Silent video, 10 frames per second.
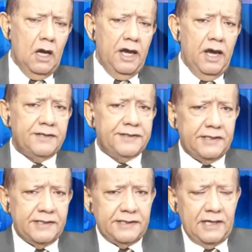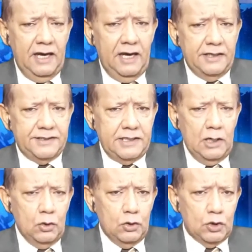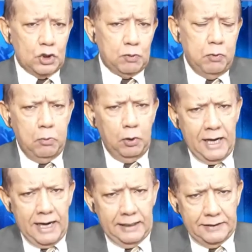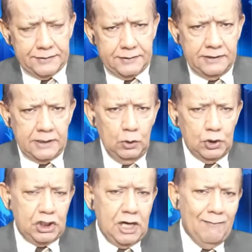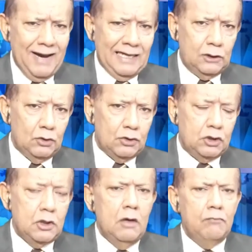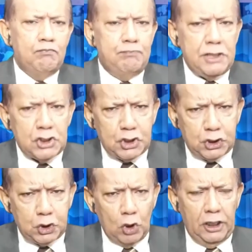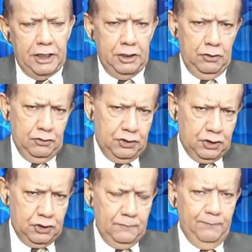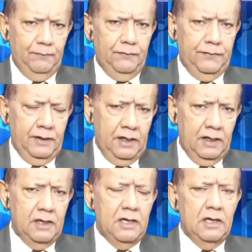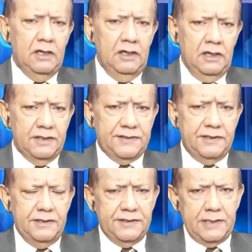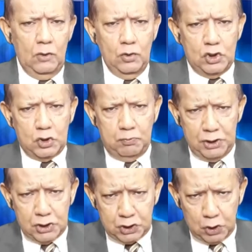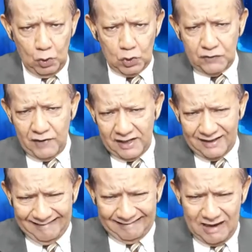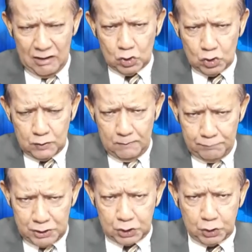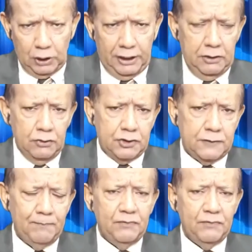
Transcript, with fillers: Esses é, são os populares, são os chamados pistoleiros. Né? Esses são os, pisto os verdadeiros pistoleiros.